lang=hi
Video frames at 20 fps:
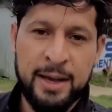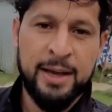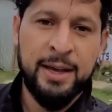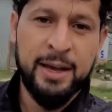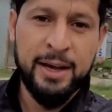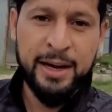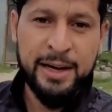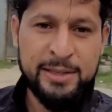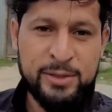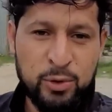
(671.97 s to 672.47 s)

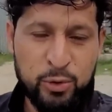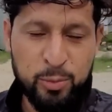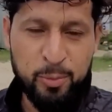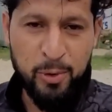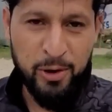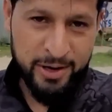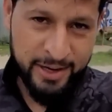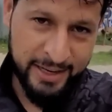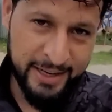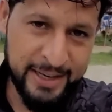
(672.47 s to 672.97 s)
ठीक गाइज गुड
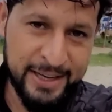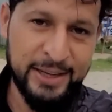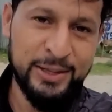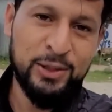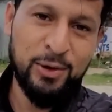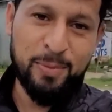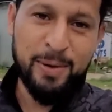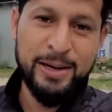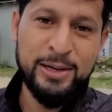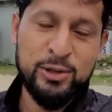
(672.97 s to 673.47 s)
मॉर्निंग
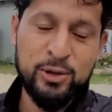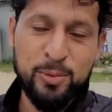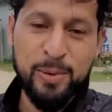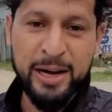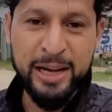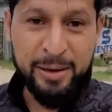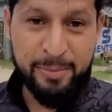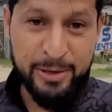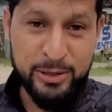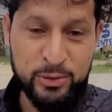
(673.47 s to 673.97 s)
तो भाई सुबह
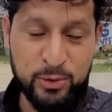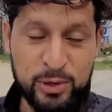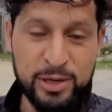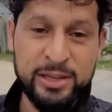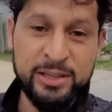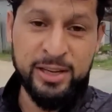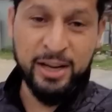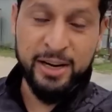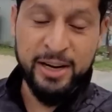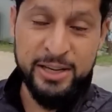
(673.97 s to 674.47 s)
के बज चुके हैं
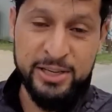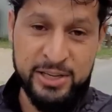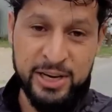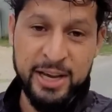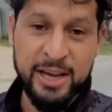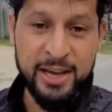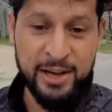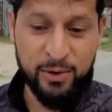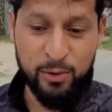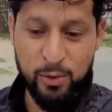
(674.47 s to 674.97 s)
साढ़े
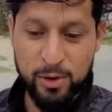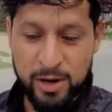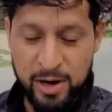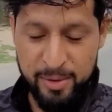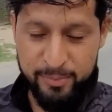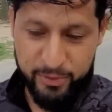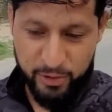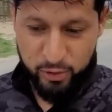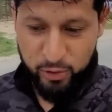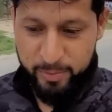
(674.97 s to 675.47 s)
छः और
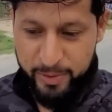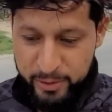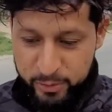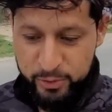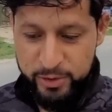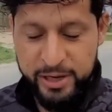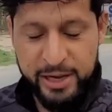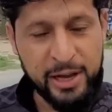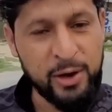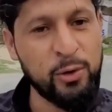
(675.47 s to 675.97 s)
हम दोनों भाई
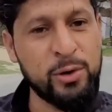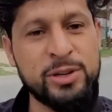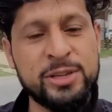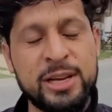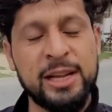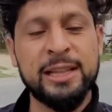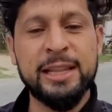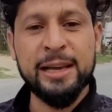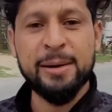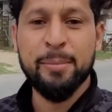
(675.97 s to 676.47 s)
उठ के और
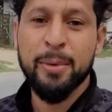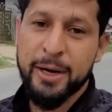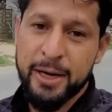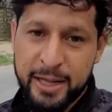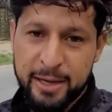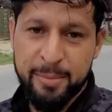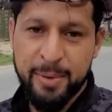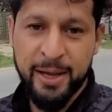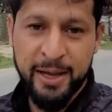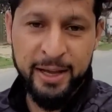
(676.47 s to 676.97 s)
चलते हैं
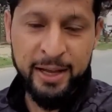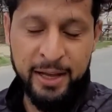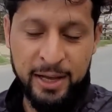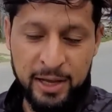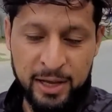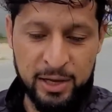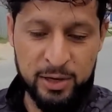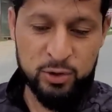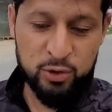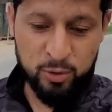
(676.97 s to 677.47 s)
मंडी में
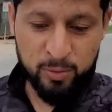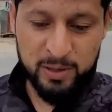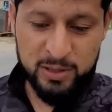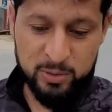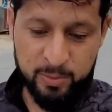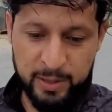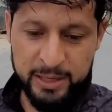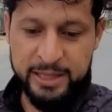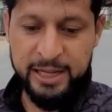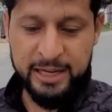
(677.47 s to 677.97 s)
सुबह
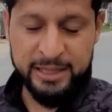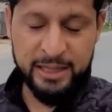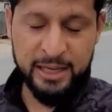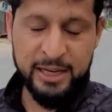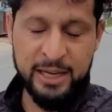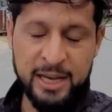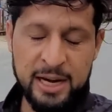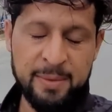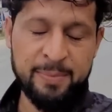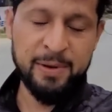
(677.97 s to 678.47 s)
सुबह देखते हैं
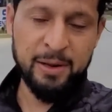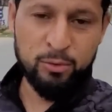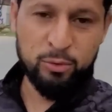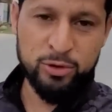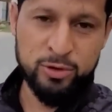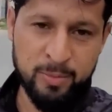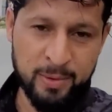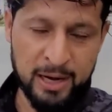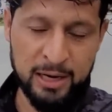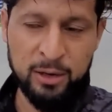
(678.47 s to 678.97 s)
यार अपना
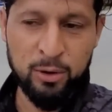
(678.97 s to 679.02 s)
कुछ माल